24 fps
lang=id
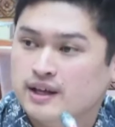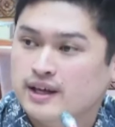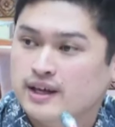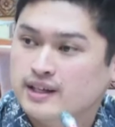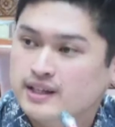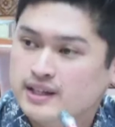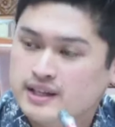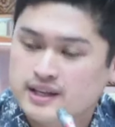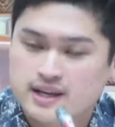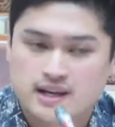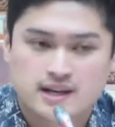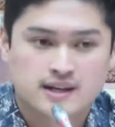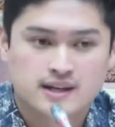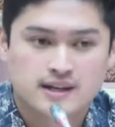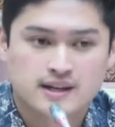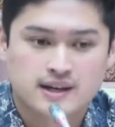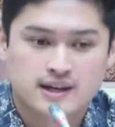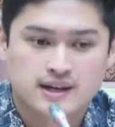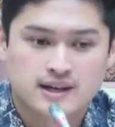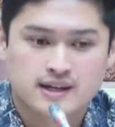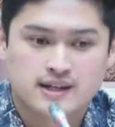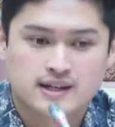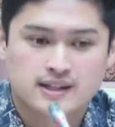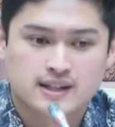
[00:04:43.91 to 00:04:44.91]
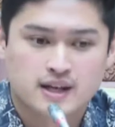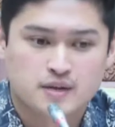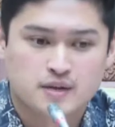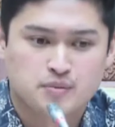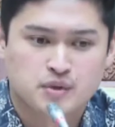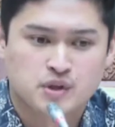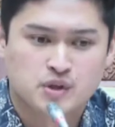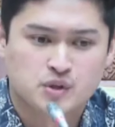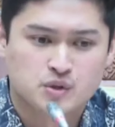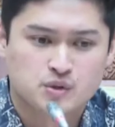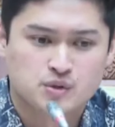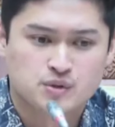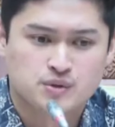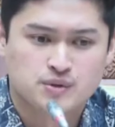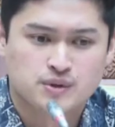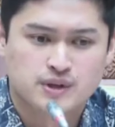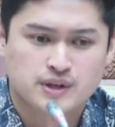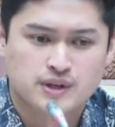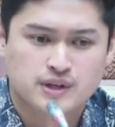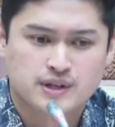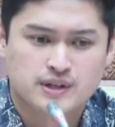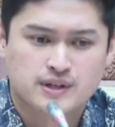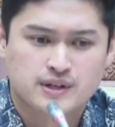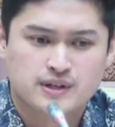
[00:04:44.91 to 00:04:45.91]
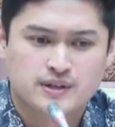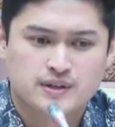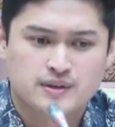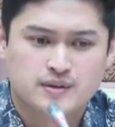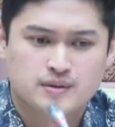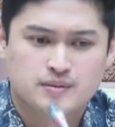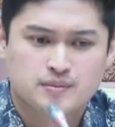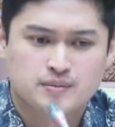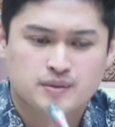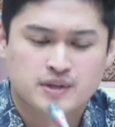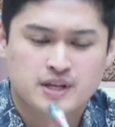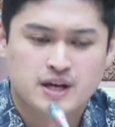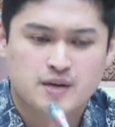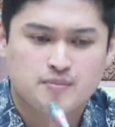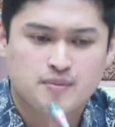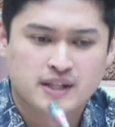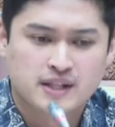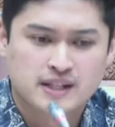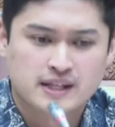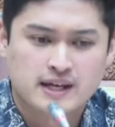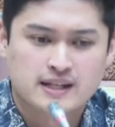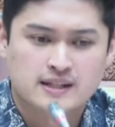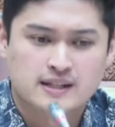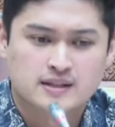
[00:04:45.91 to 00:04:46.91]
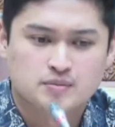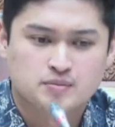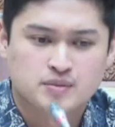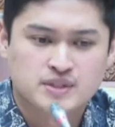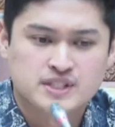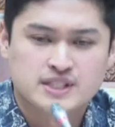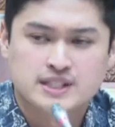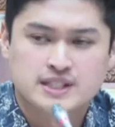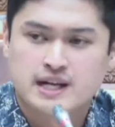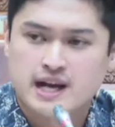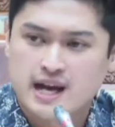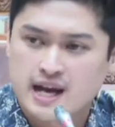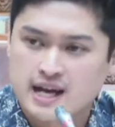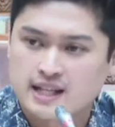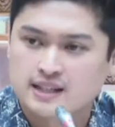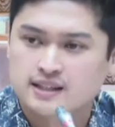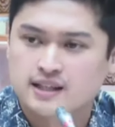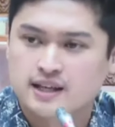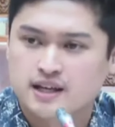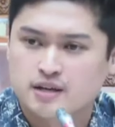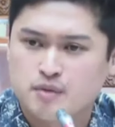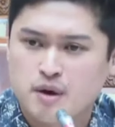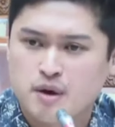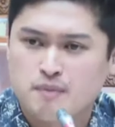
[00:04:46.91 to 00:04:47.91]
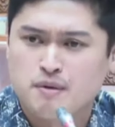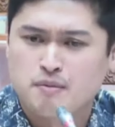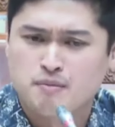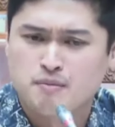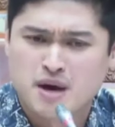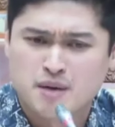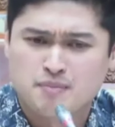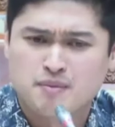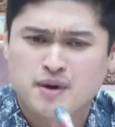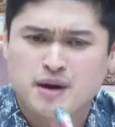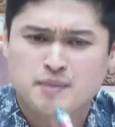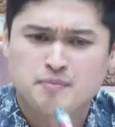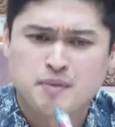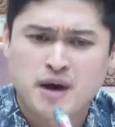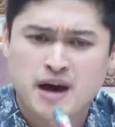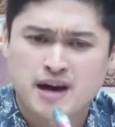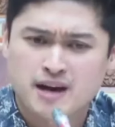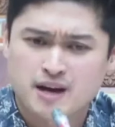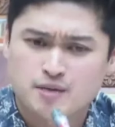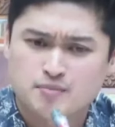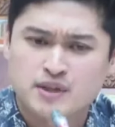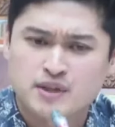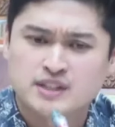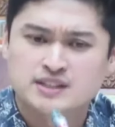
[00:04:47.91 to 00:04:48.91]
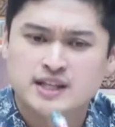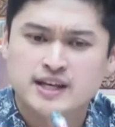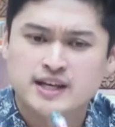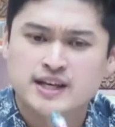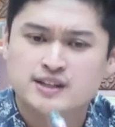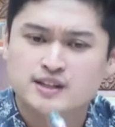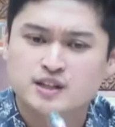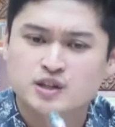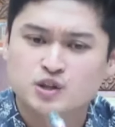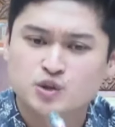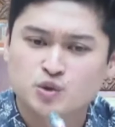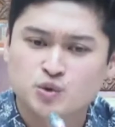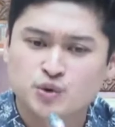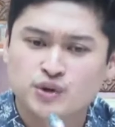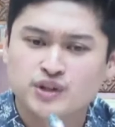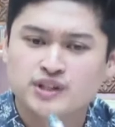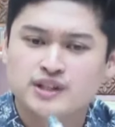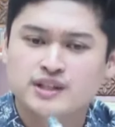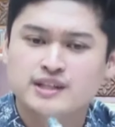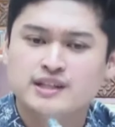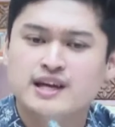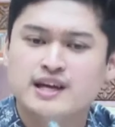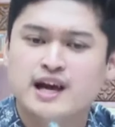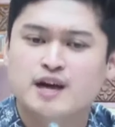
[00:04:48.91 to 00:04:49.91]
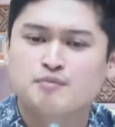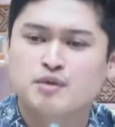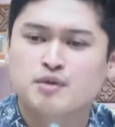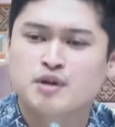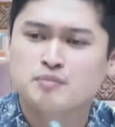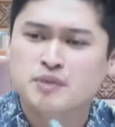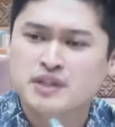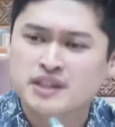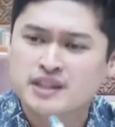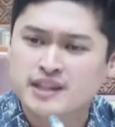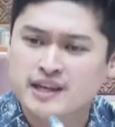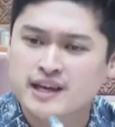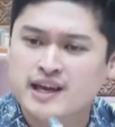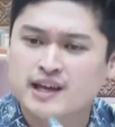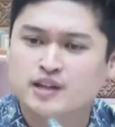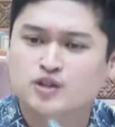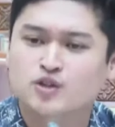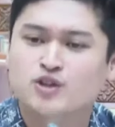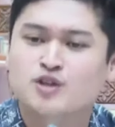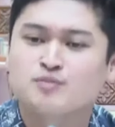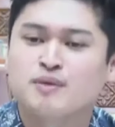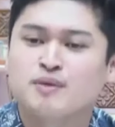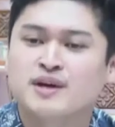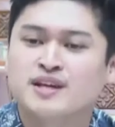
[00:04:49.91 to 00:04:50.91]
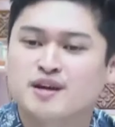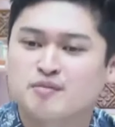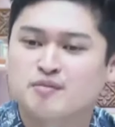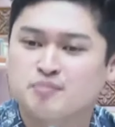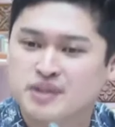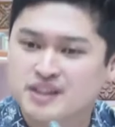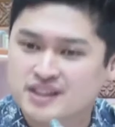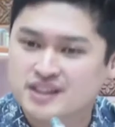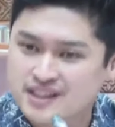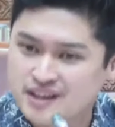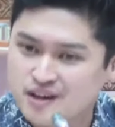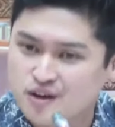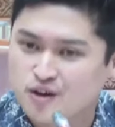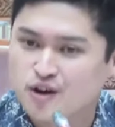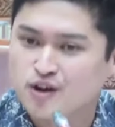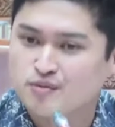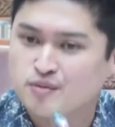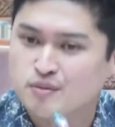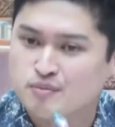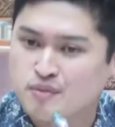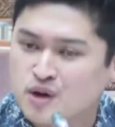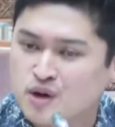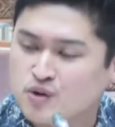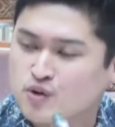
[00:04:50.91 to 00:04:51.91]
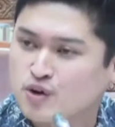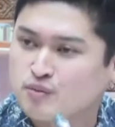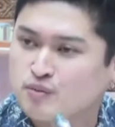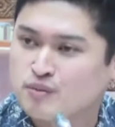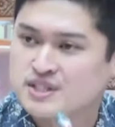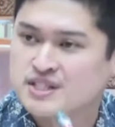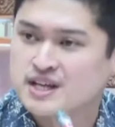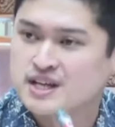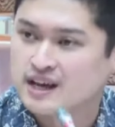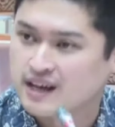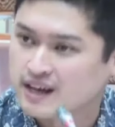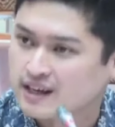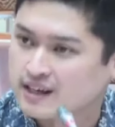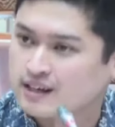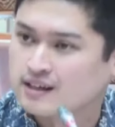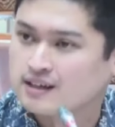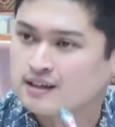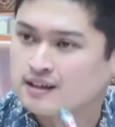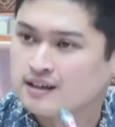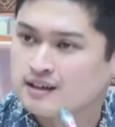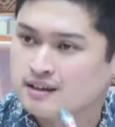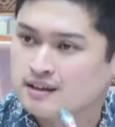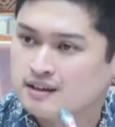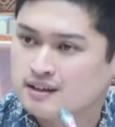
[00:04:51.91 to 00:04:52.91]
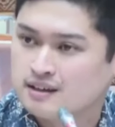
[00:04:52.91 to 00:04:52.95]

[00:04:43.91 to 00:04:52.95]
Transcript: Nah ini yang yang kita perlu uh, mendapatkan pencerahan dari bapak-bapak. Harapan saya tentu ini diambil penting atau dipandang penting oleh pemangku kebijakan.